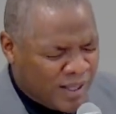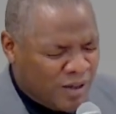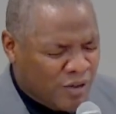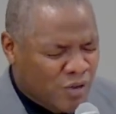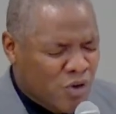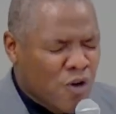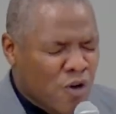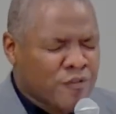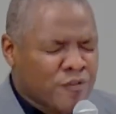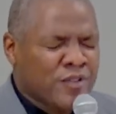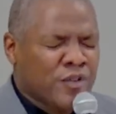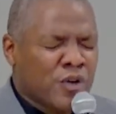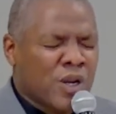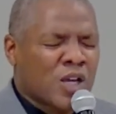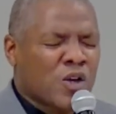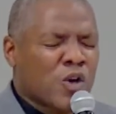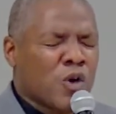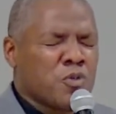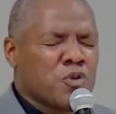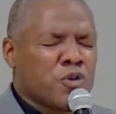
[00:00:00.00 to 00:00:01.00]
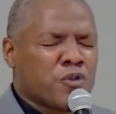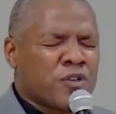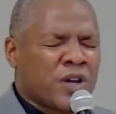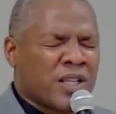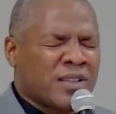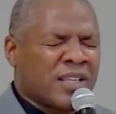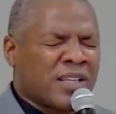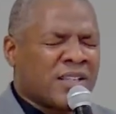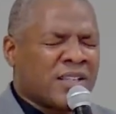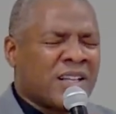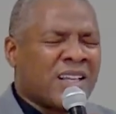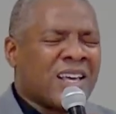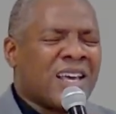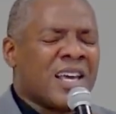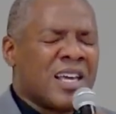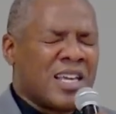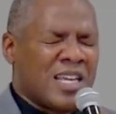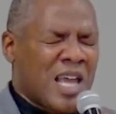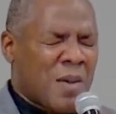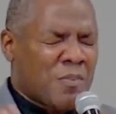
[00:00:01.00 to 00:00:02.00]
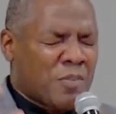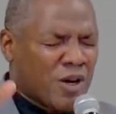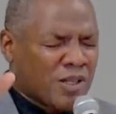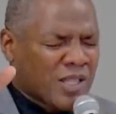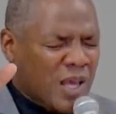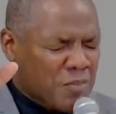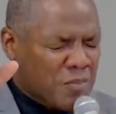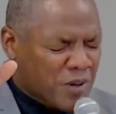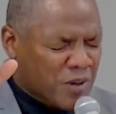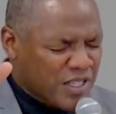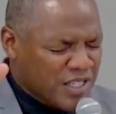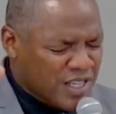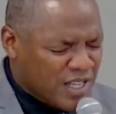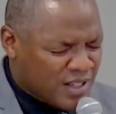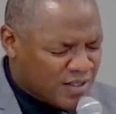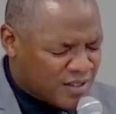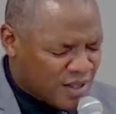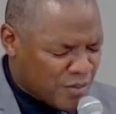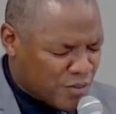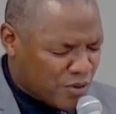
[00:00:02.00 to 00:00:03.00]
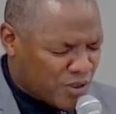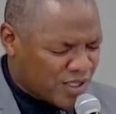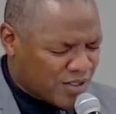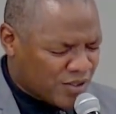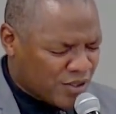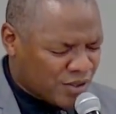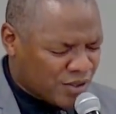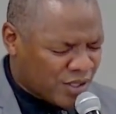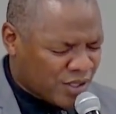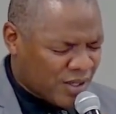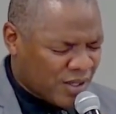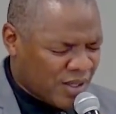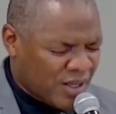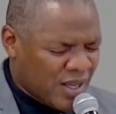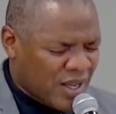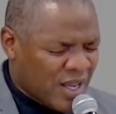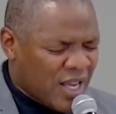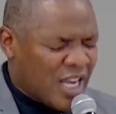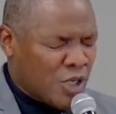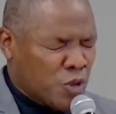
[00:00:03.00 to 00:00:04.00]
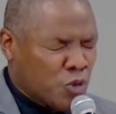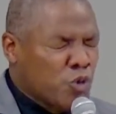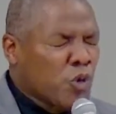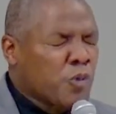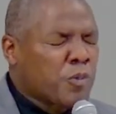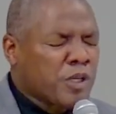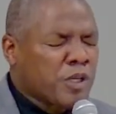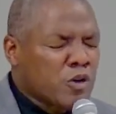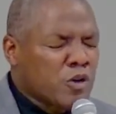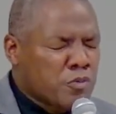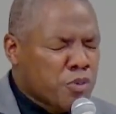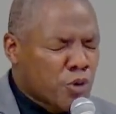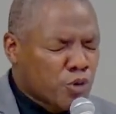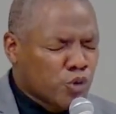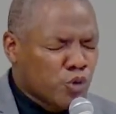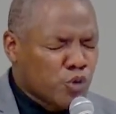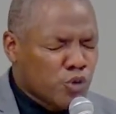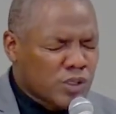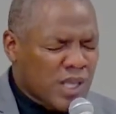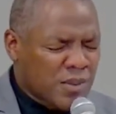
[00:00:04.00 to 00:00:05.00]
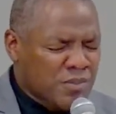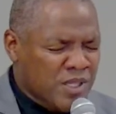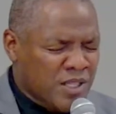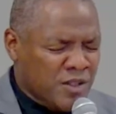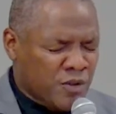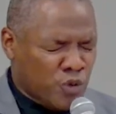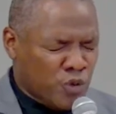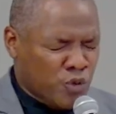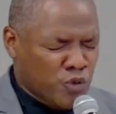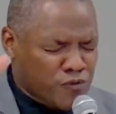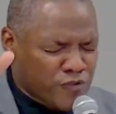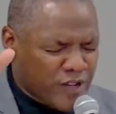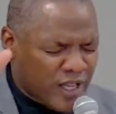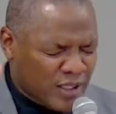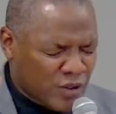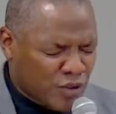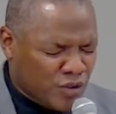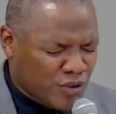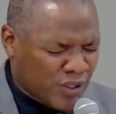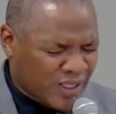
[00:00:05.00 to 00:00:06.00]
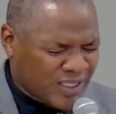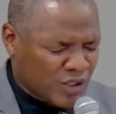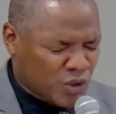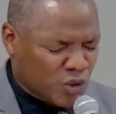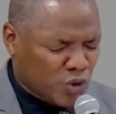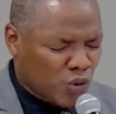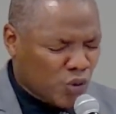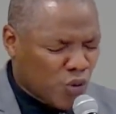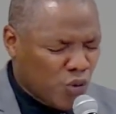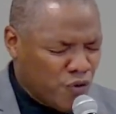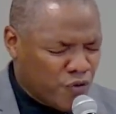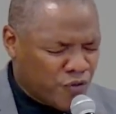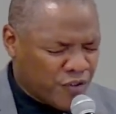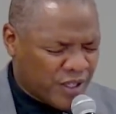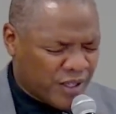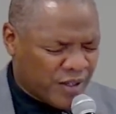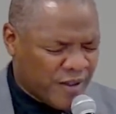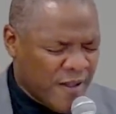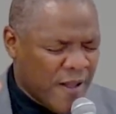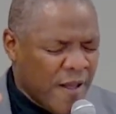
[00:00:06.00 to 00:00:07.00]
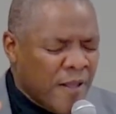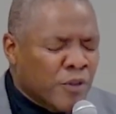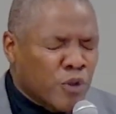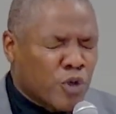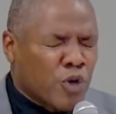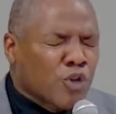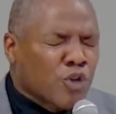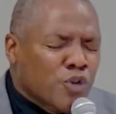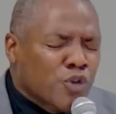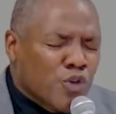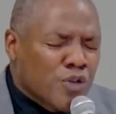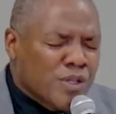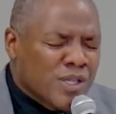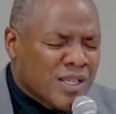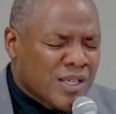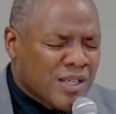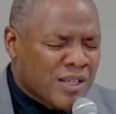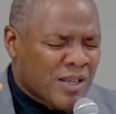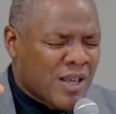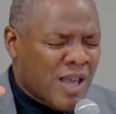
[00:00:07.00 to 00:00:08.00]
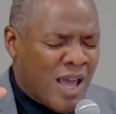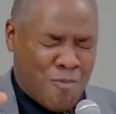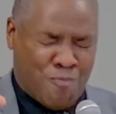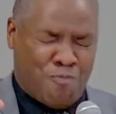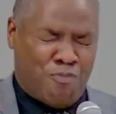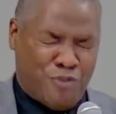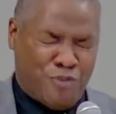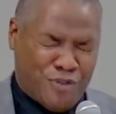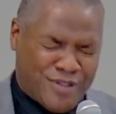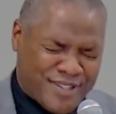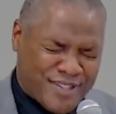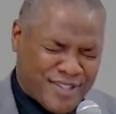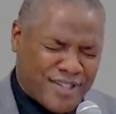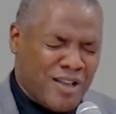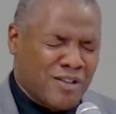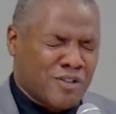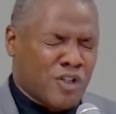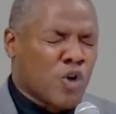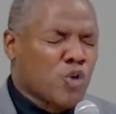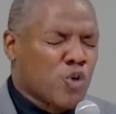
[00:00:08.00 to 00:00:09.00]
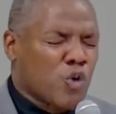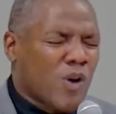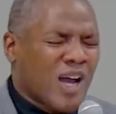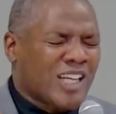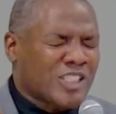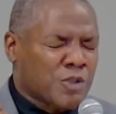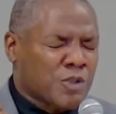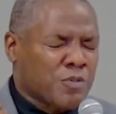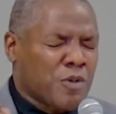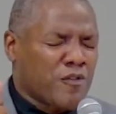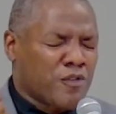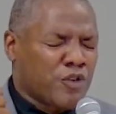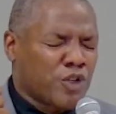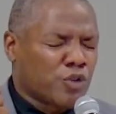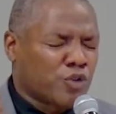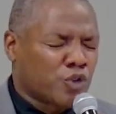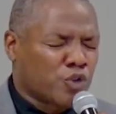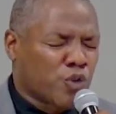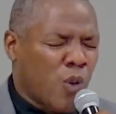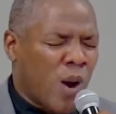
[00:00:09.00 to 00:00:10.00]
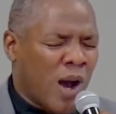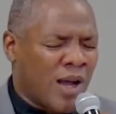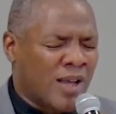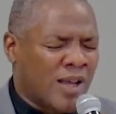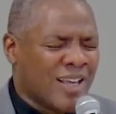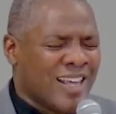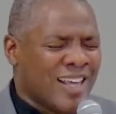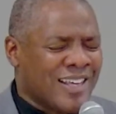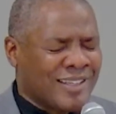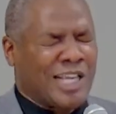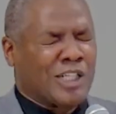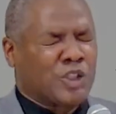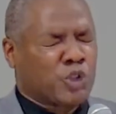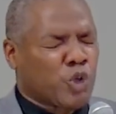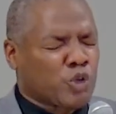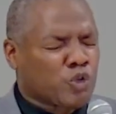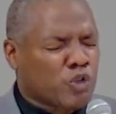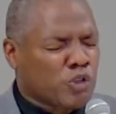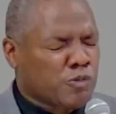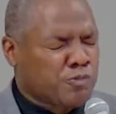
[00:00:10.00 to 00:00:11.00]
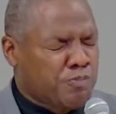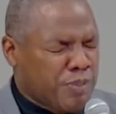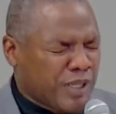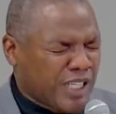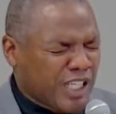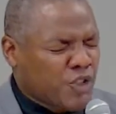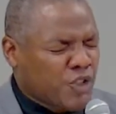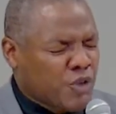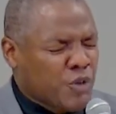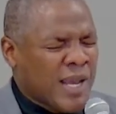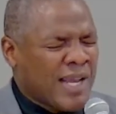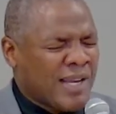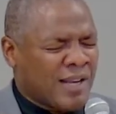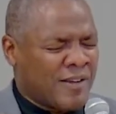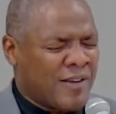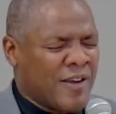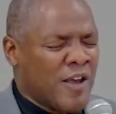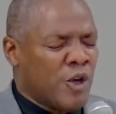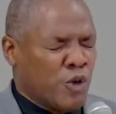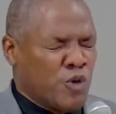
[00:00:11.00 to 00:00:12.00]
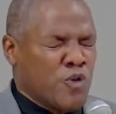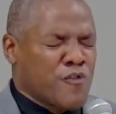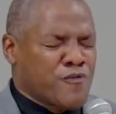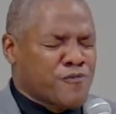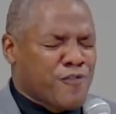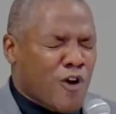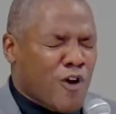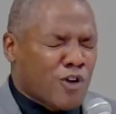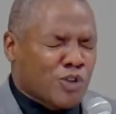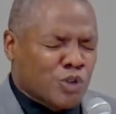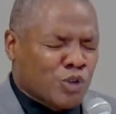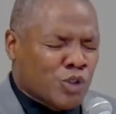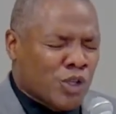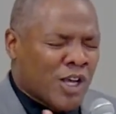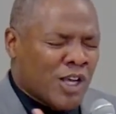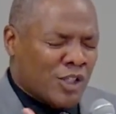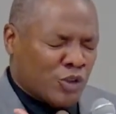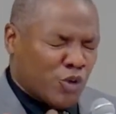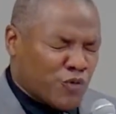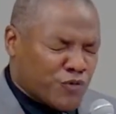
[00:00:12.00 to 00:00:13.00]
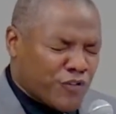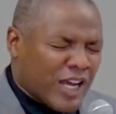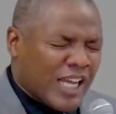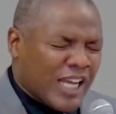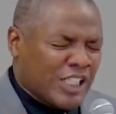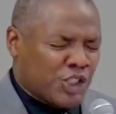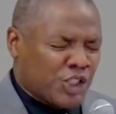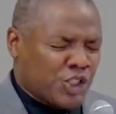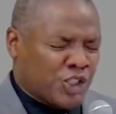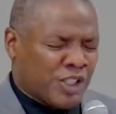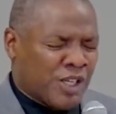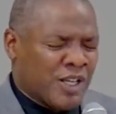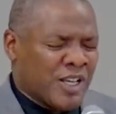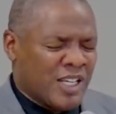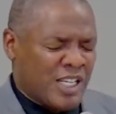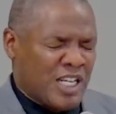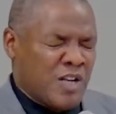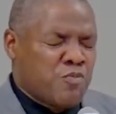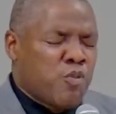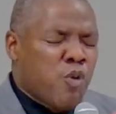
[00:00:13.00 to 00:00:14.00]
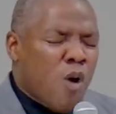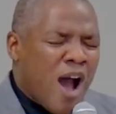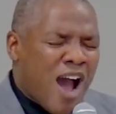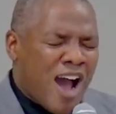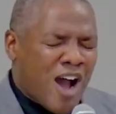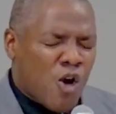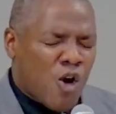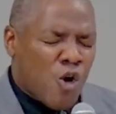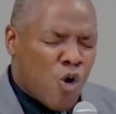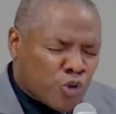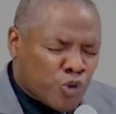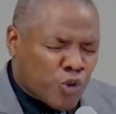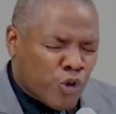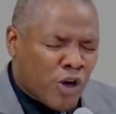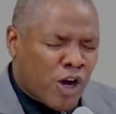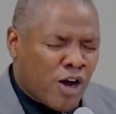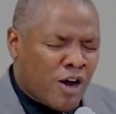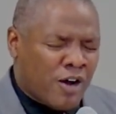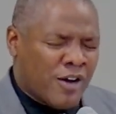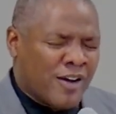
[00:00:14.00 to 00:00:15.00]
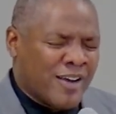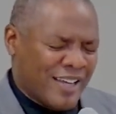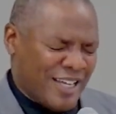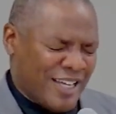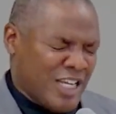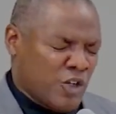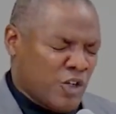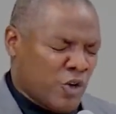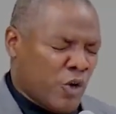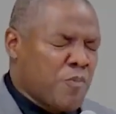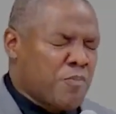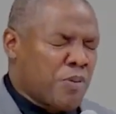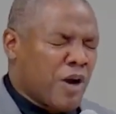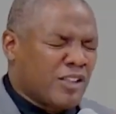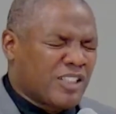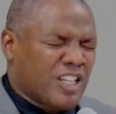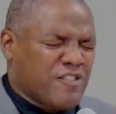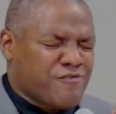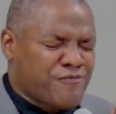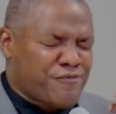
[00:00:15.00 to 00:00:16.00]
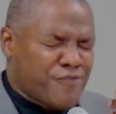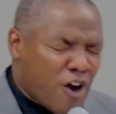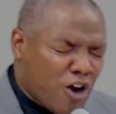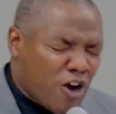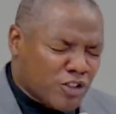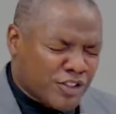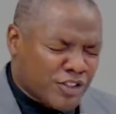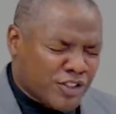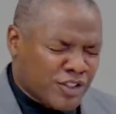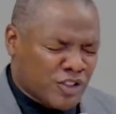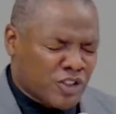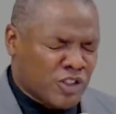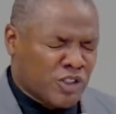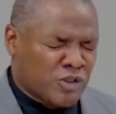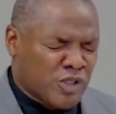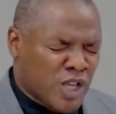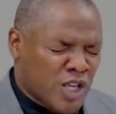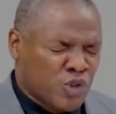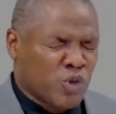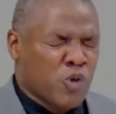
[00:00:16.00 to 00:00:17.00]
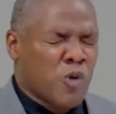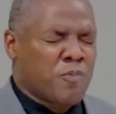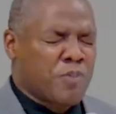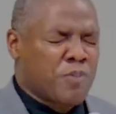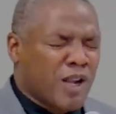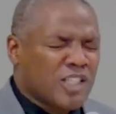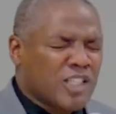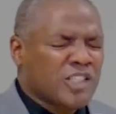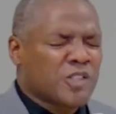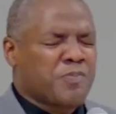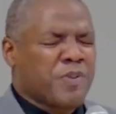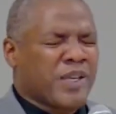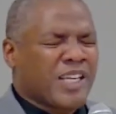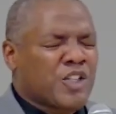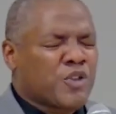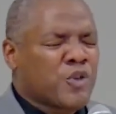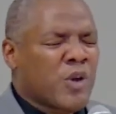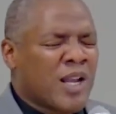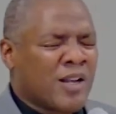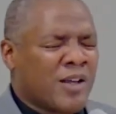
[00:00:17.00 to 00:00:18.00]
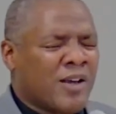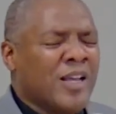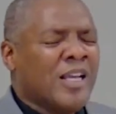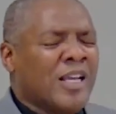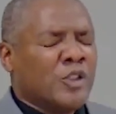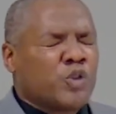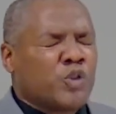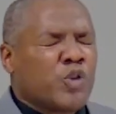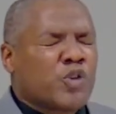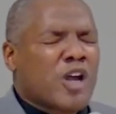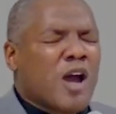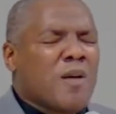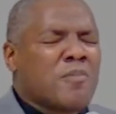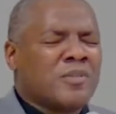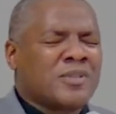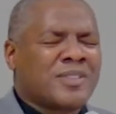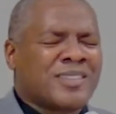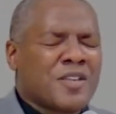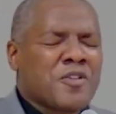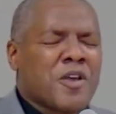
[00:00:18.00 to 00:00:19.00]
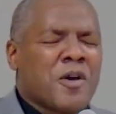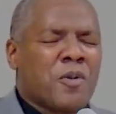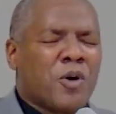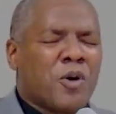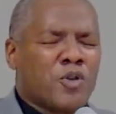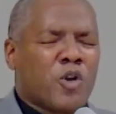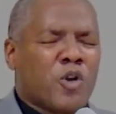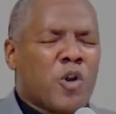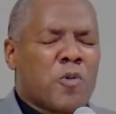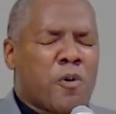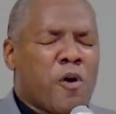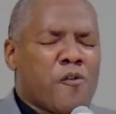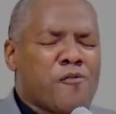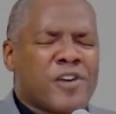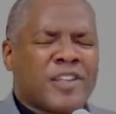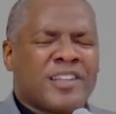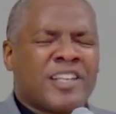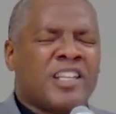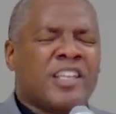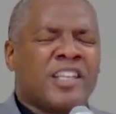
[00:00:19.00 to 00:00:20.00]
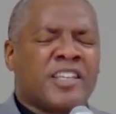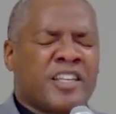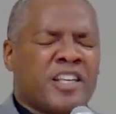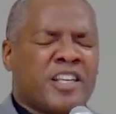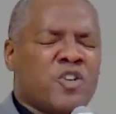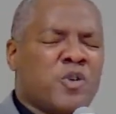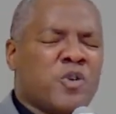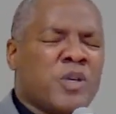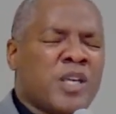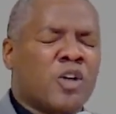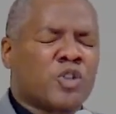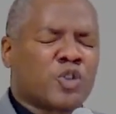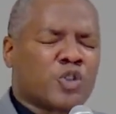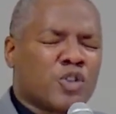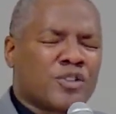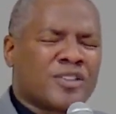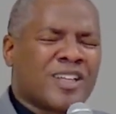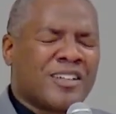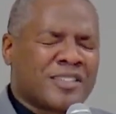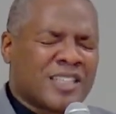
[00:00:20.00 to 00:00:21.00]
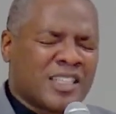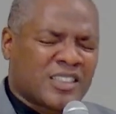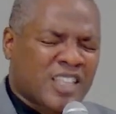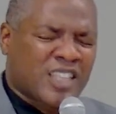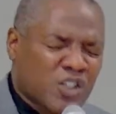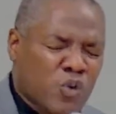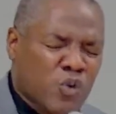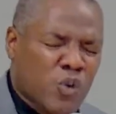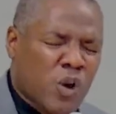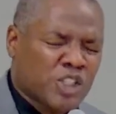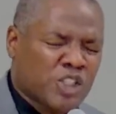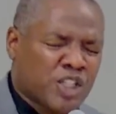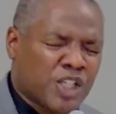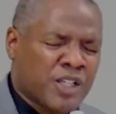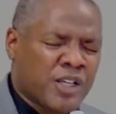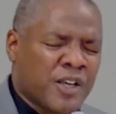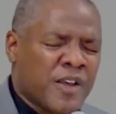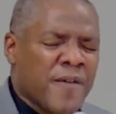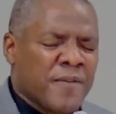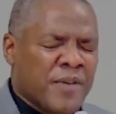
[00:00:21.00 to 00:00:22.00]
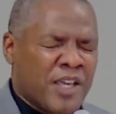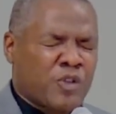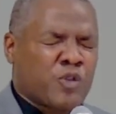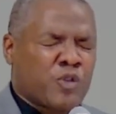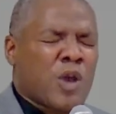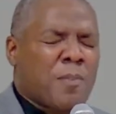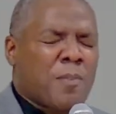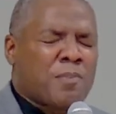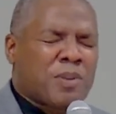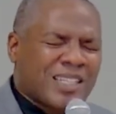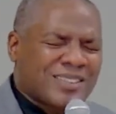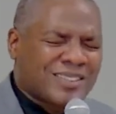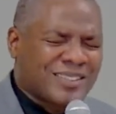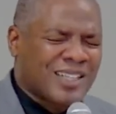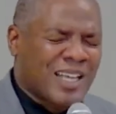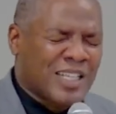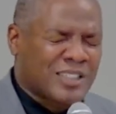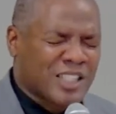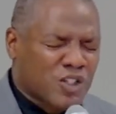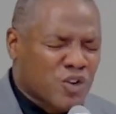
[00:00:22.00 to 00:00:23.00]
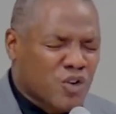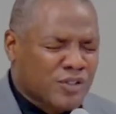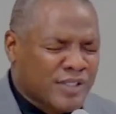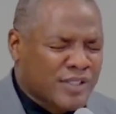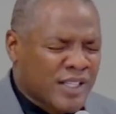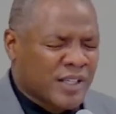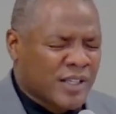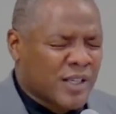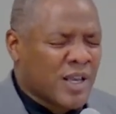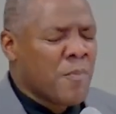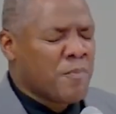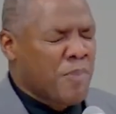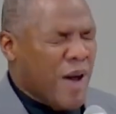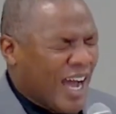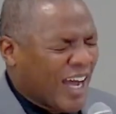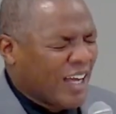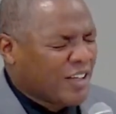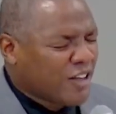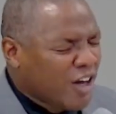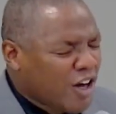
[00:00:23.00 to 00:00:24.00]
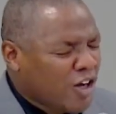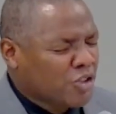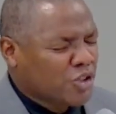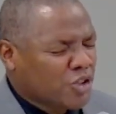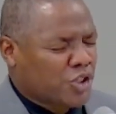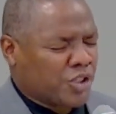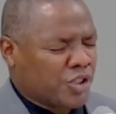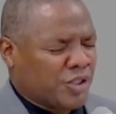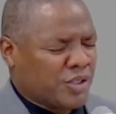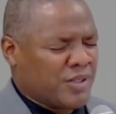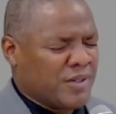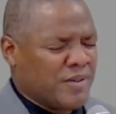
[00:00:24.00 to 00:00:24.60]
encore vivre la communion fraternelle et apprendre à prier les uns pour les autres. Et nous te prions pour tous nos amis, tous nos frères et nos sœurs qui se sont levés, de leur donner un puissant encouragement venant de toi, quelque chose de spirituel, une force toute fraîche. Il boit au torrent et il reprend des forces sur le plan spirituel, tout comme Seigneur mon Dieu, le prophète Élie, qui lui en son temps était découragé et tu as placé à ses côtés par un ange